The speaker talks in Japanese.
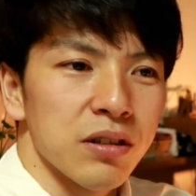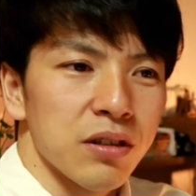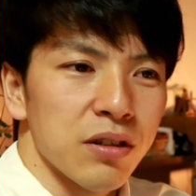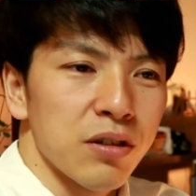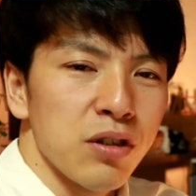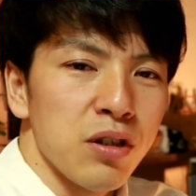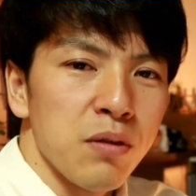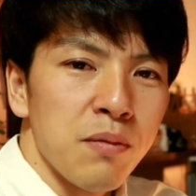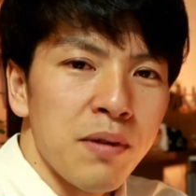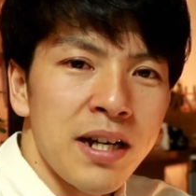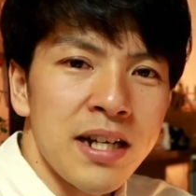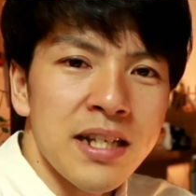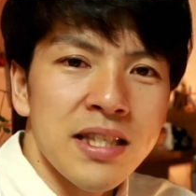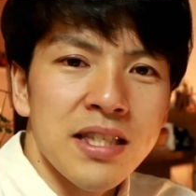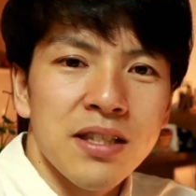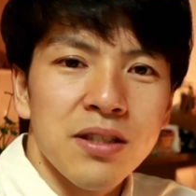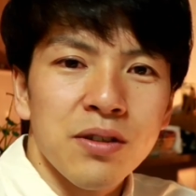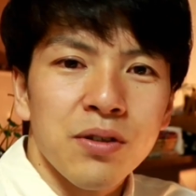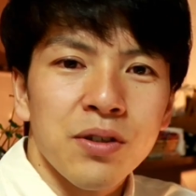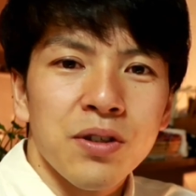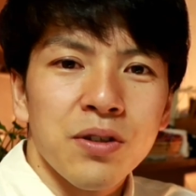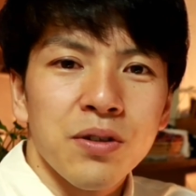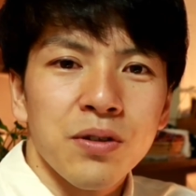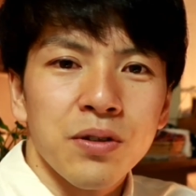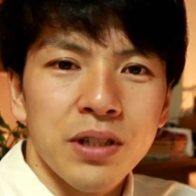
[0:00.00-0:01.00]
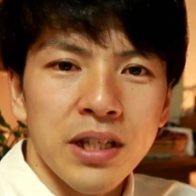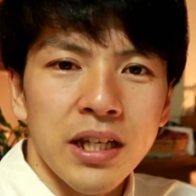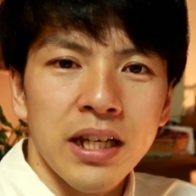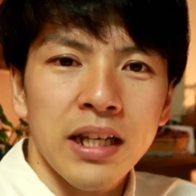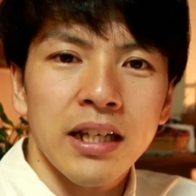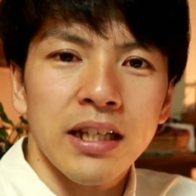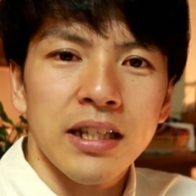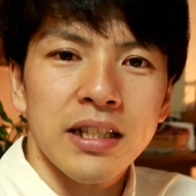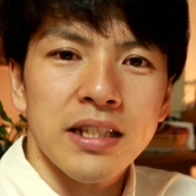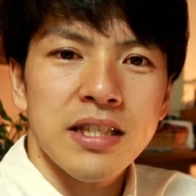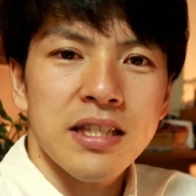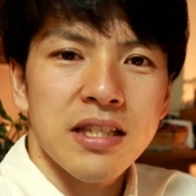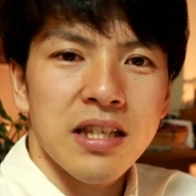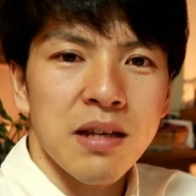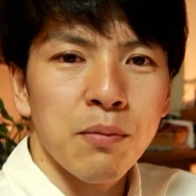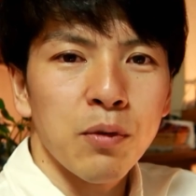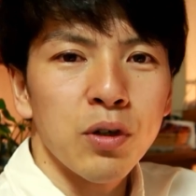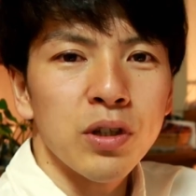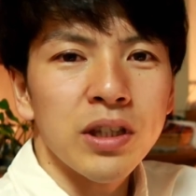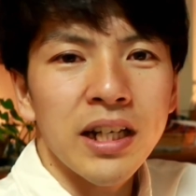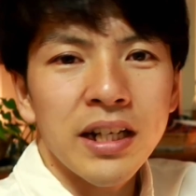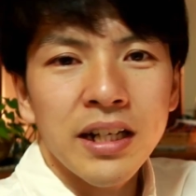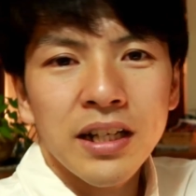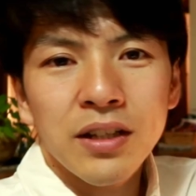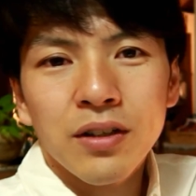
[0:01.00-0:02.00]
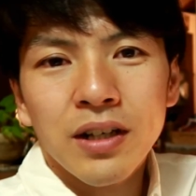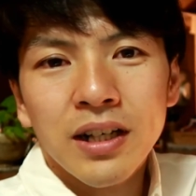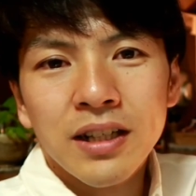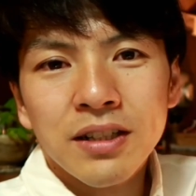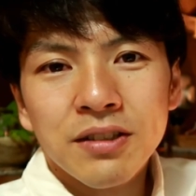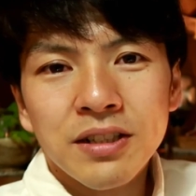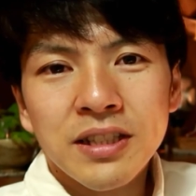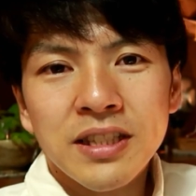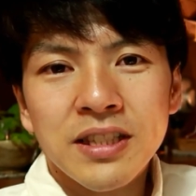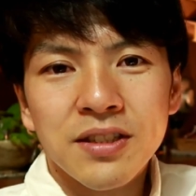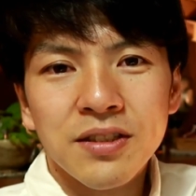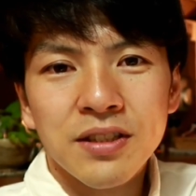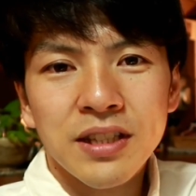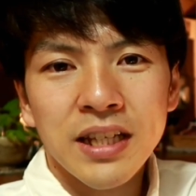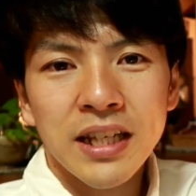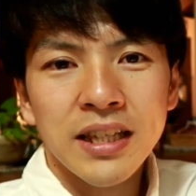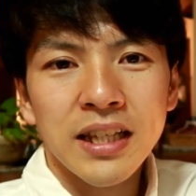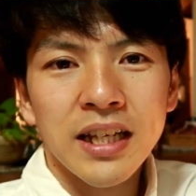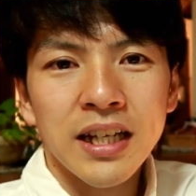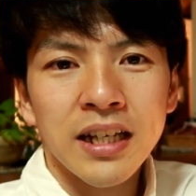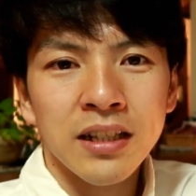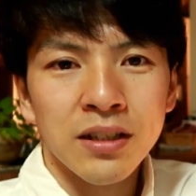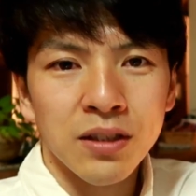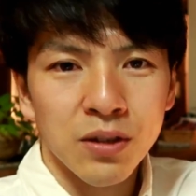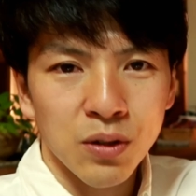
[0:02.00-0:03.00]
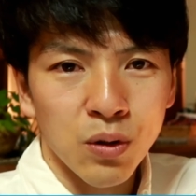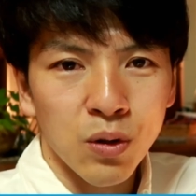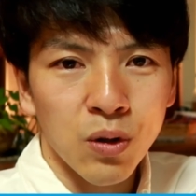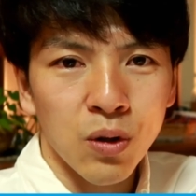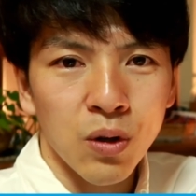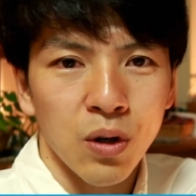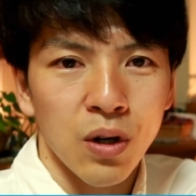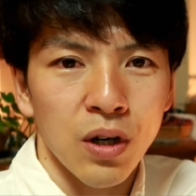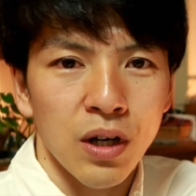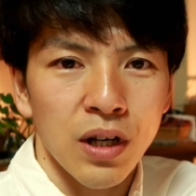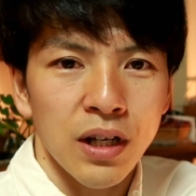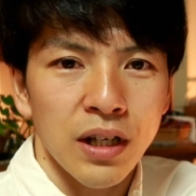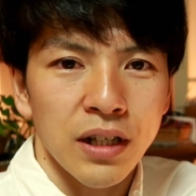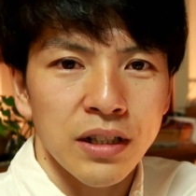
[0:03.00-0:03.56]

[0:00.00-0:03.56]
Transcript: 車椅子のように背もたれのある椅子でないと